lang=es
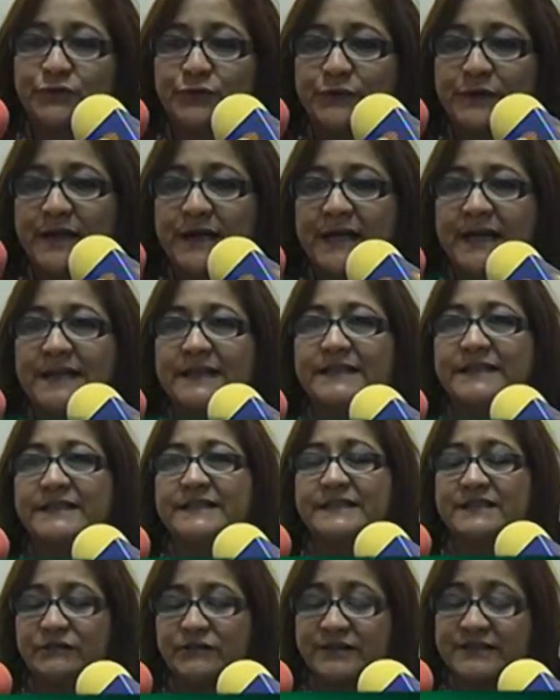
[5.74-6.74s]
una
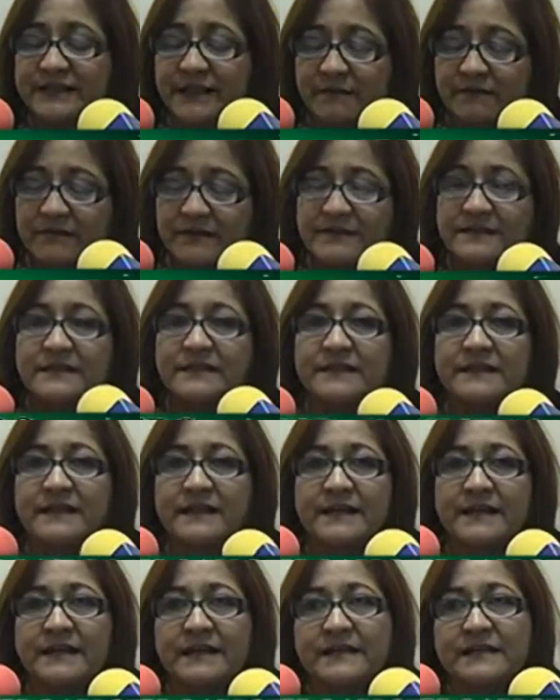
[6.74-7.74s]
calendarización establecida
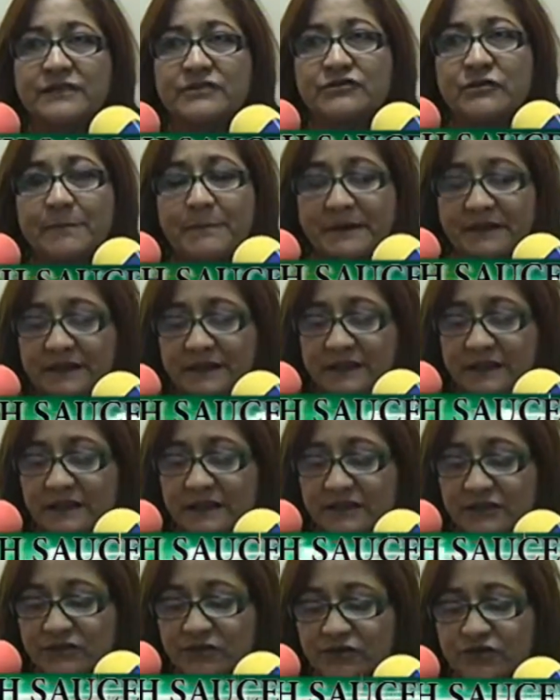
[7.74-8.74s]
que inició a partir del
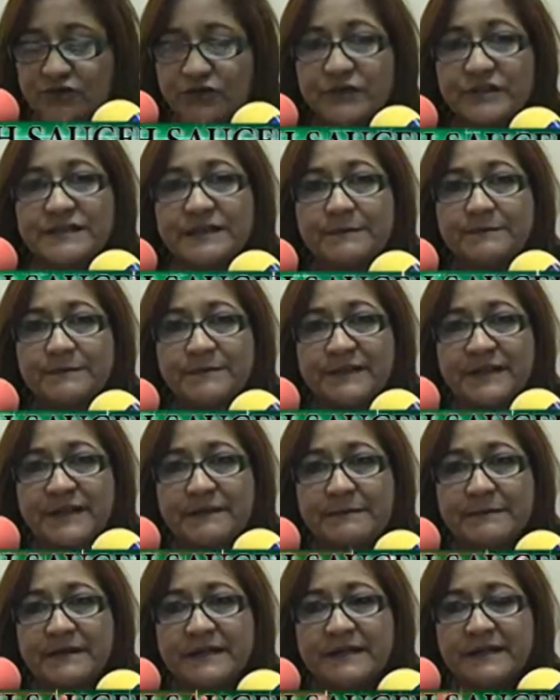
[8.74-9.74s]
18 de
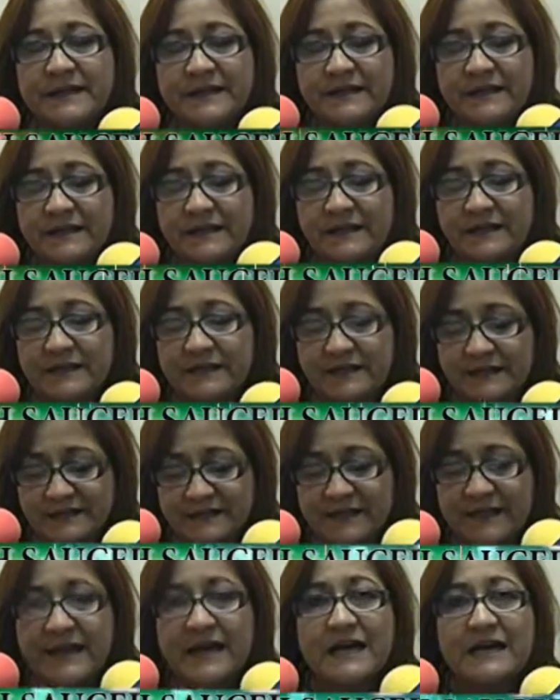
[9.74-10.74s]
septiembre de
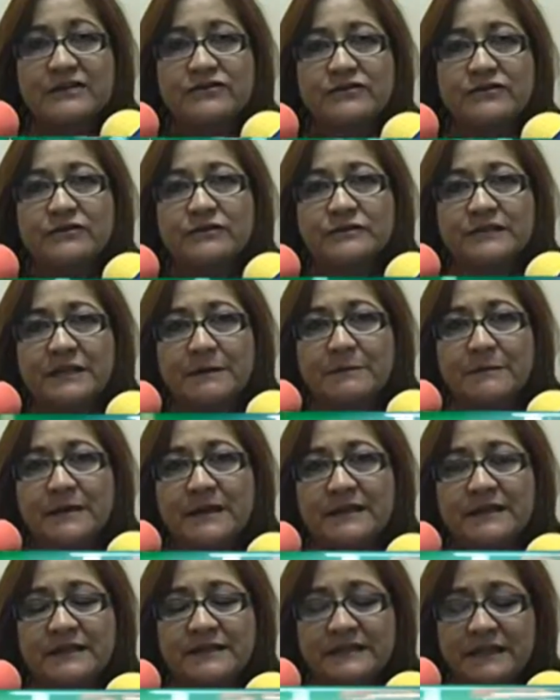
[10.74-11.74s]
este año.
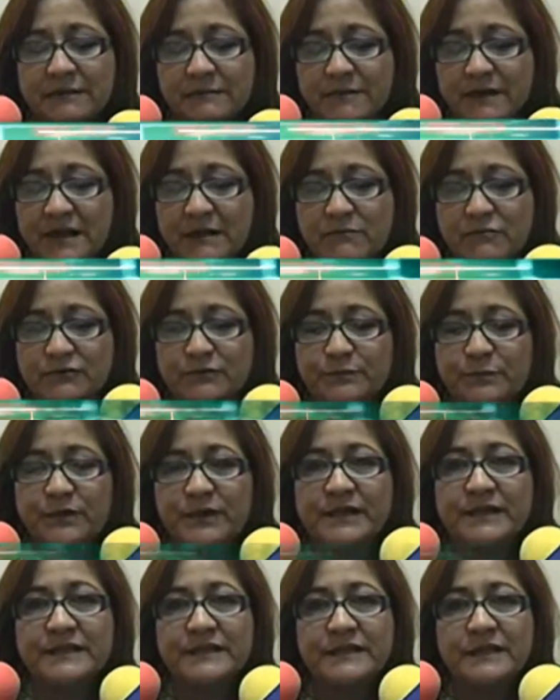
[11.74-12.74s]
Eh, terminamos por
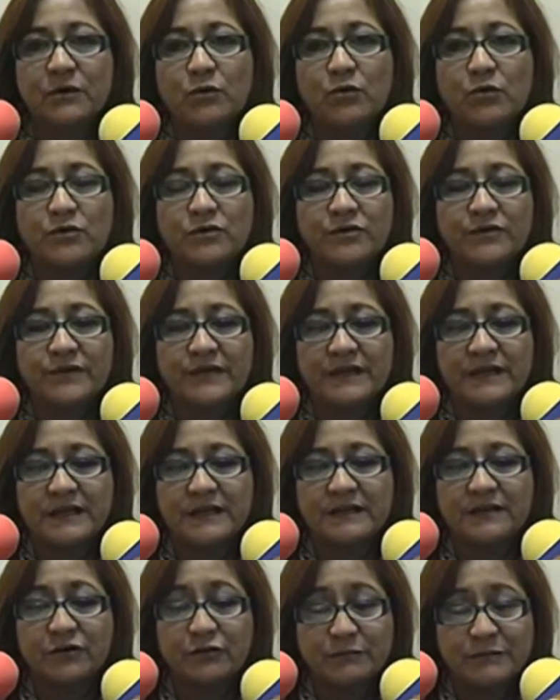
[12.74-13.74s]
ahí en julio
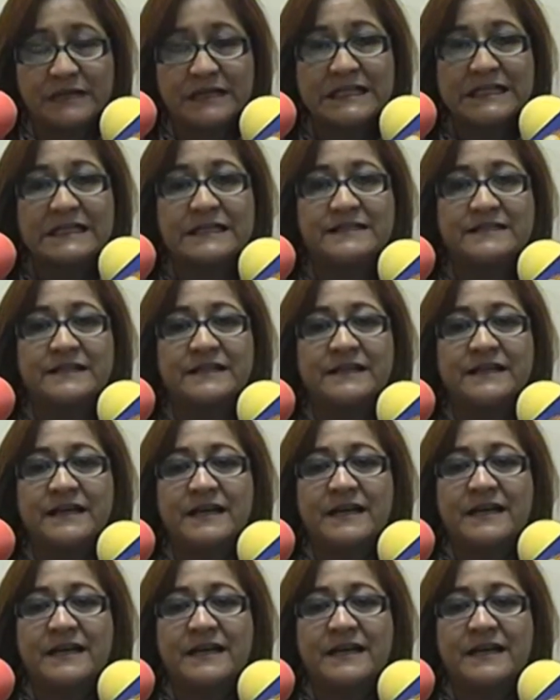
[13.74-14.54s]
del 2015